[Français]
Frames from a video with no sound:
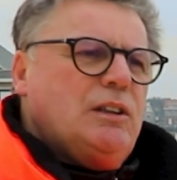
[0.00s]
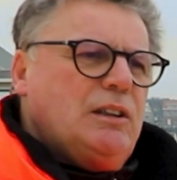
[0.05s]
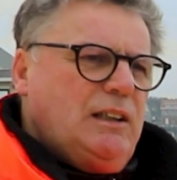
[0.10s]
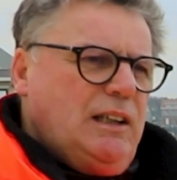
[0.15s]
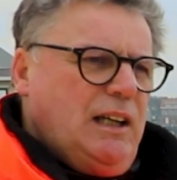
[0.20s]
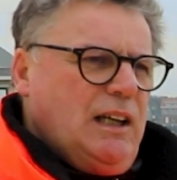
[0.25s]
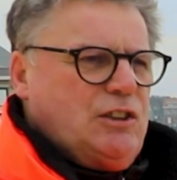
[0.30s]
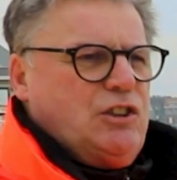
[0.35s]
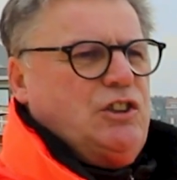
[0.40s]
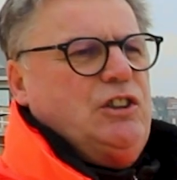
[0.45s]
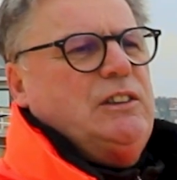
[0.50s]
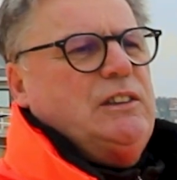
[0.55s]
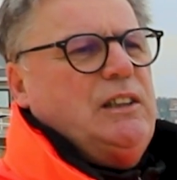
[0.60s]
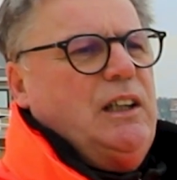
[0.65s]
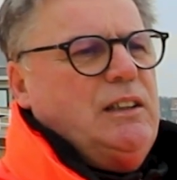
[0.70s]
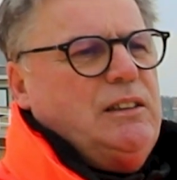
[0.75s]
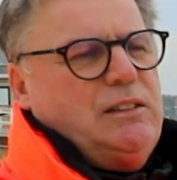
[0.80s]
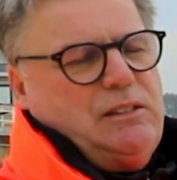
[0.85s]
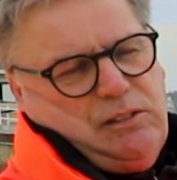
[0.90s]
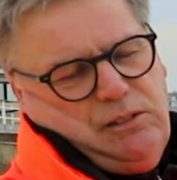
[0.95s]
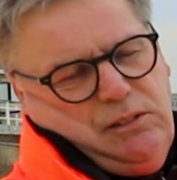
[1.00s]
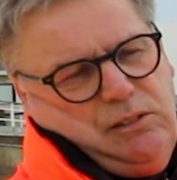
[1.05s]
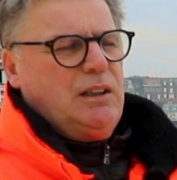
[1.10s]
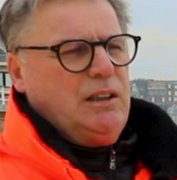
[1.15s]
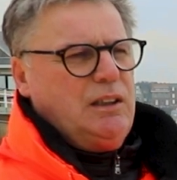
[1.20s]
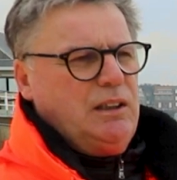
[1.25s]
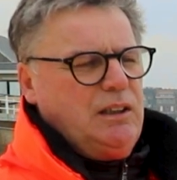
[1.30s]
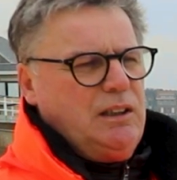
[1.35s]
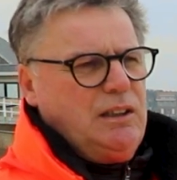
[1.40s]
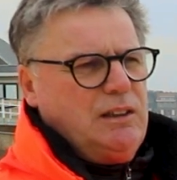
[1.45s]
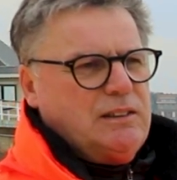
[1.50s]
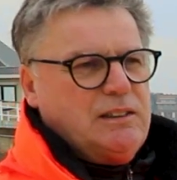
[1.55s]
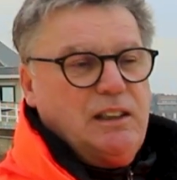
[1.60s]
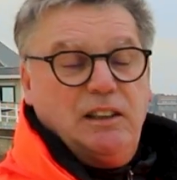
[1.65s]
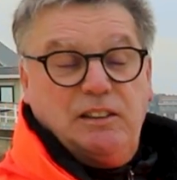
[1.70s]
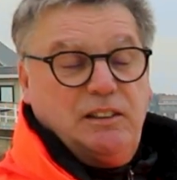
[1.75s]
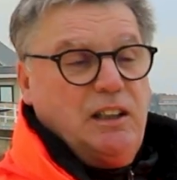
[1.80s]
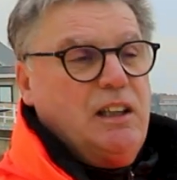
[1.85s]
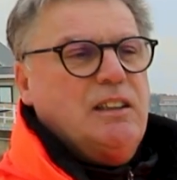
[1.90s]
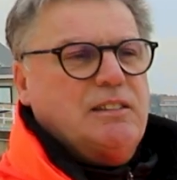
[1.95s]
l'architecte, et ça a
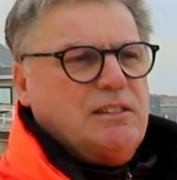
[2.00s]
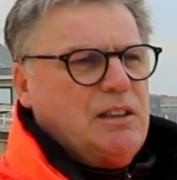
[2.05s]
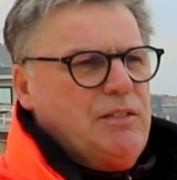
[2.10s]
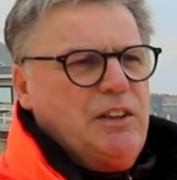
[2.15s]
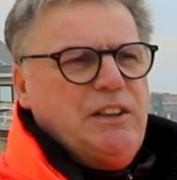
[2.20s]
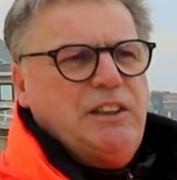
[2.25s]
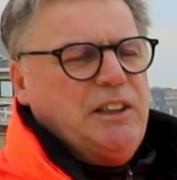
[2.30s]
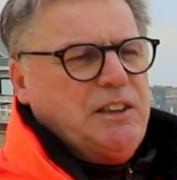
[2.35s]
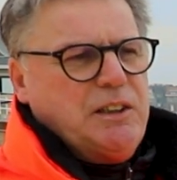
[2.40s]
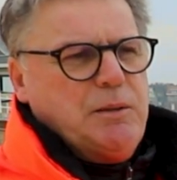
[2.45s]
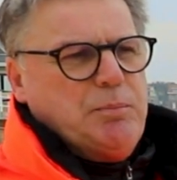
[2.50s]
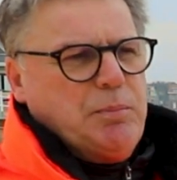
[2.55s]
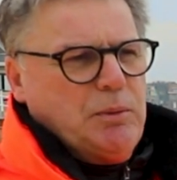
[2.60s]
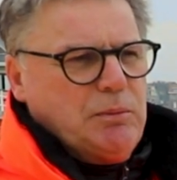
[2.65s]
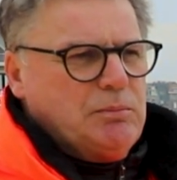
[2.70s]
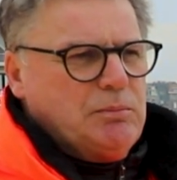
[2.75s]
été un travail d'équipe.